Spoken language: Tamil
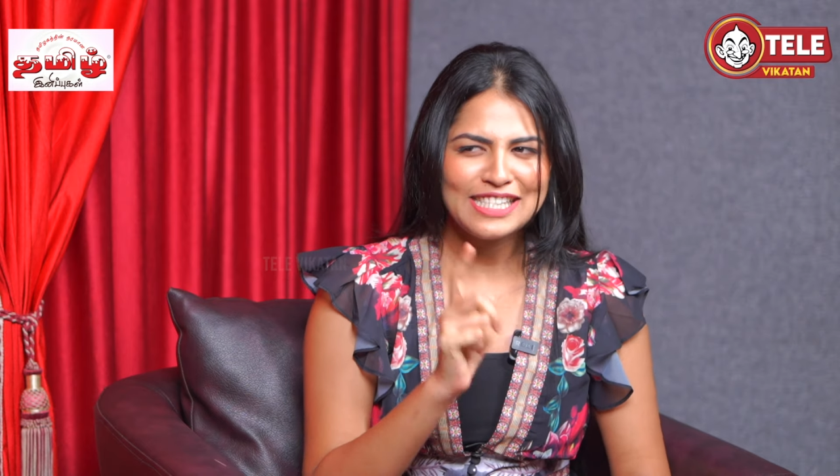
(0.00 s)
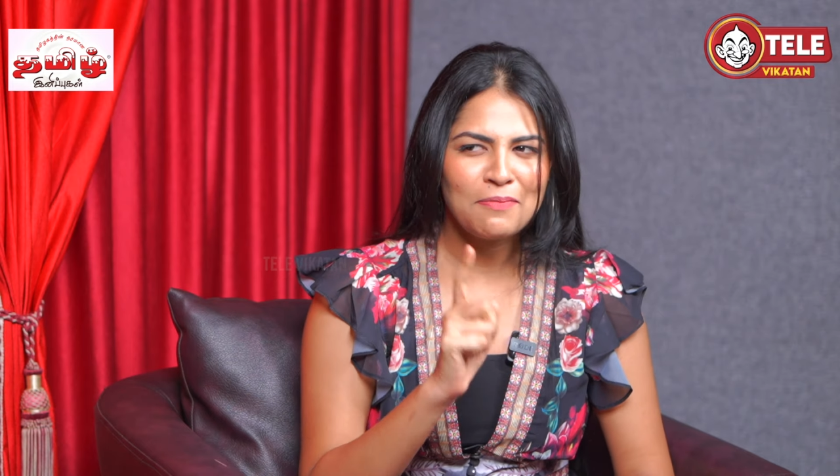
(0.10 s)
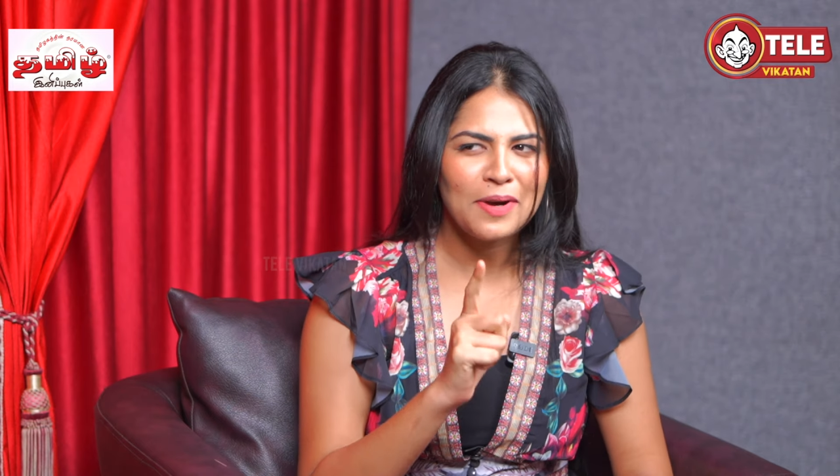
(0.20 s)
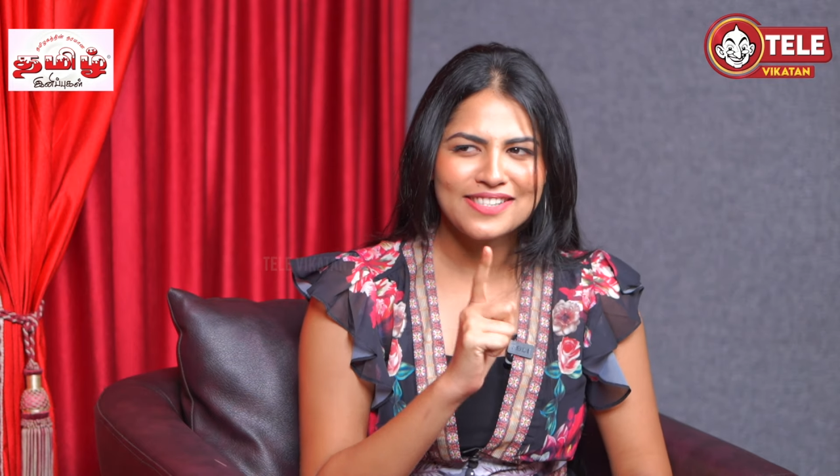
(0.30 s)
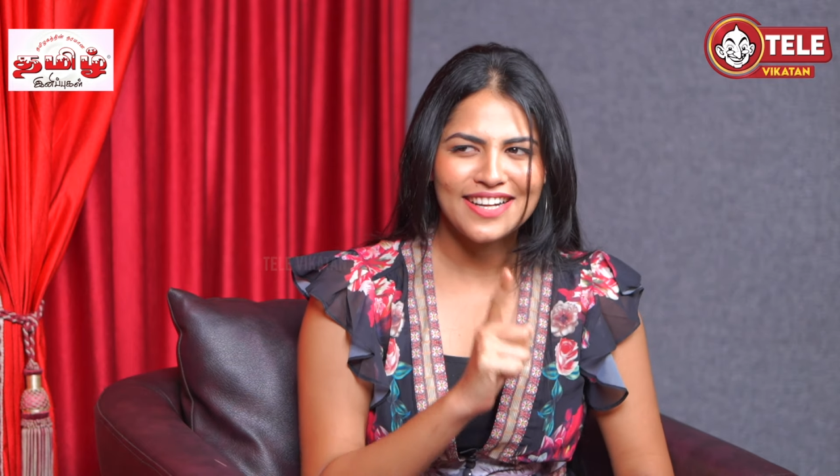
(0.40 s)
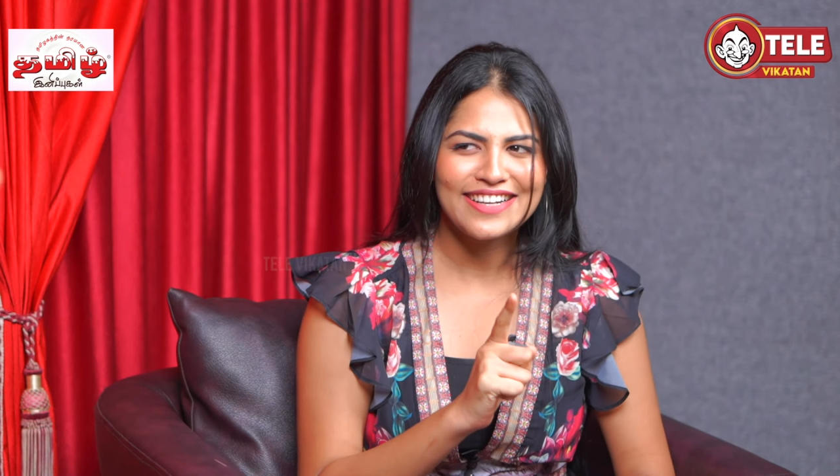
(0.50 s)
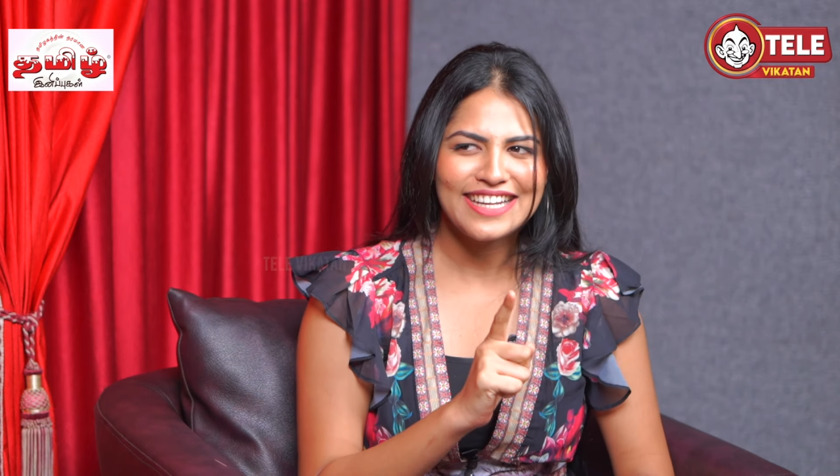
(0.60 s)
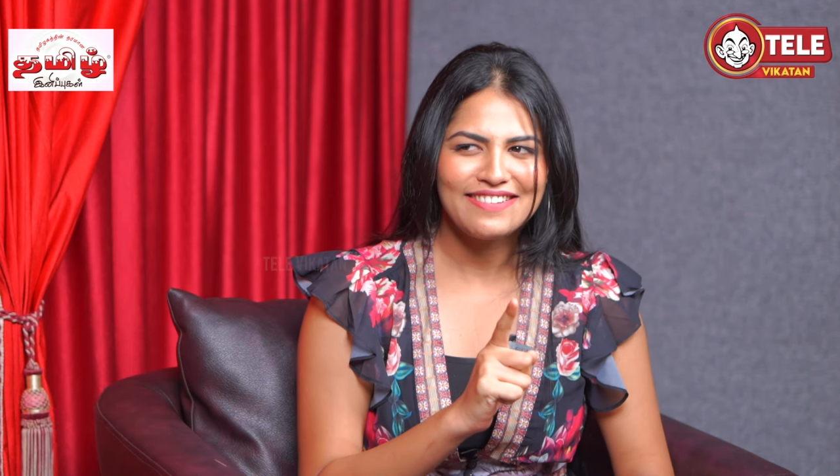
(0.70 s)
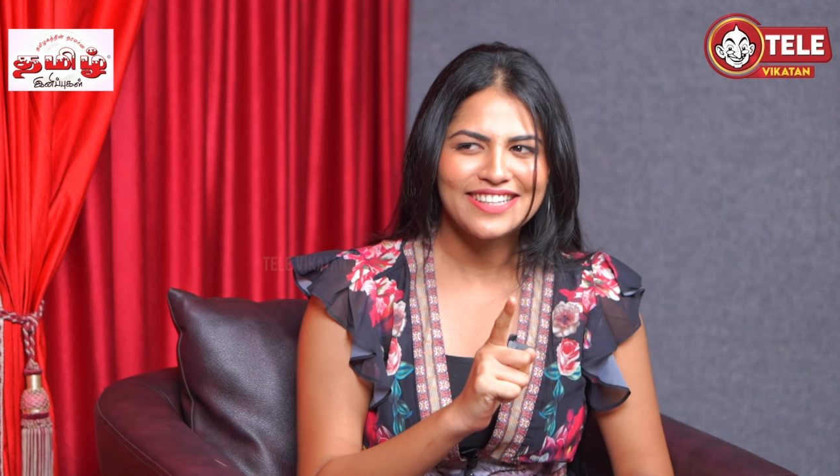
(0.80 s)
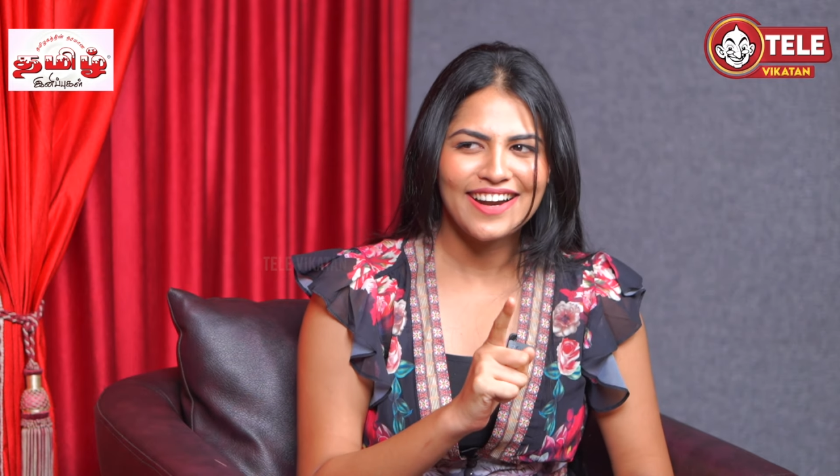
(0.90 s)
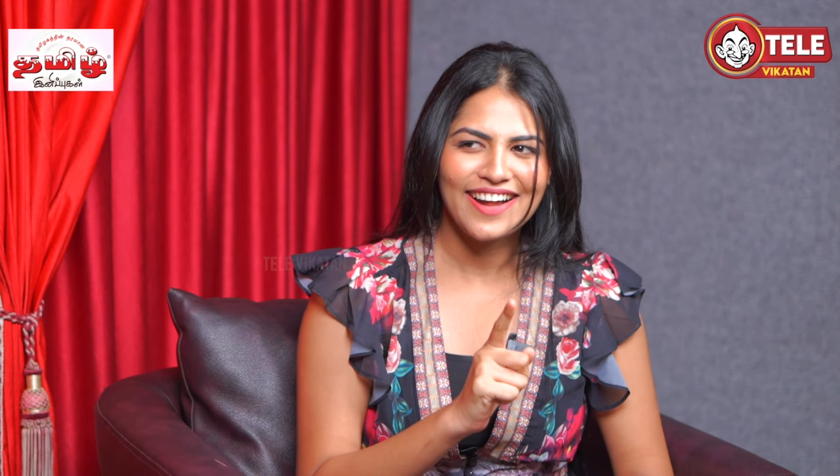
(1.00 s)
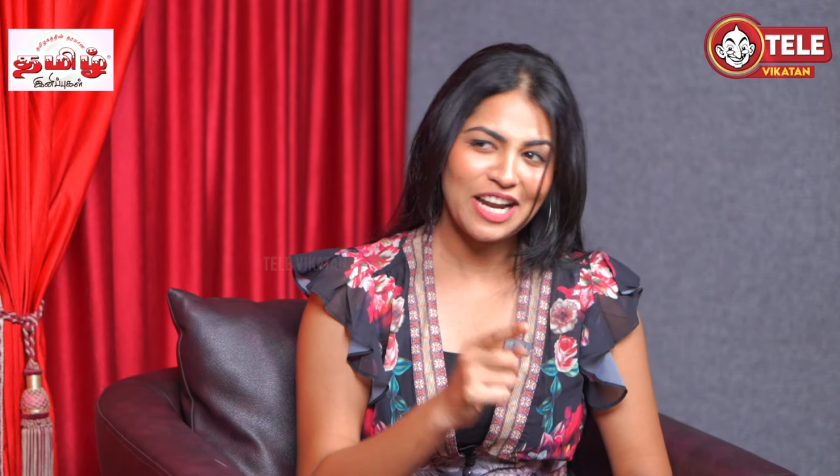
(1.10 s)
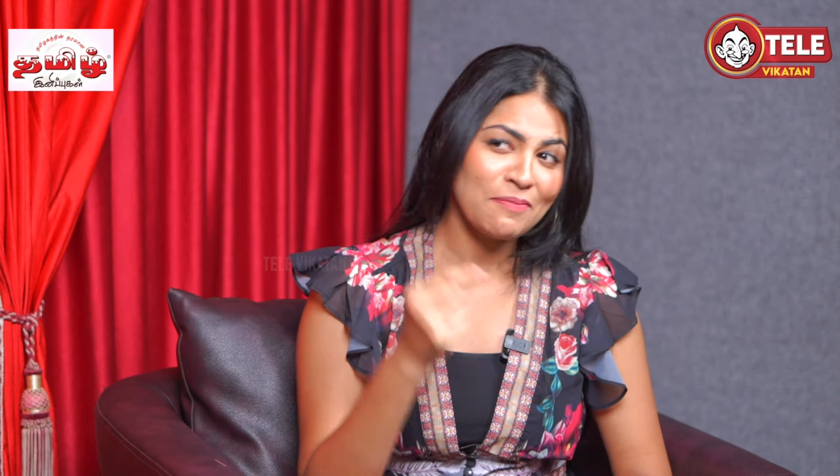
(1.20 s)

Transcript: நிஜமா சன் டிவி தானா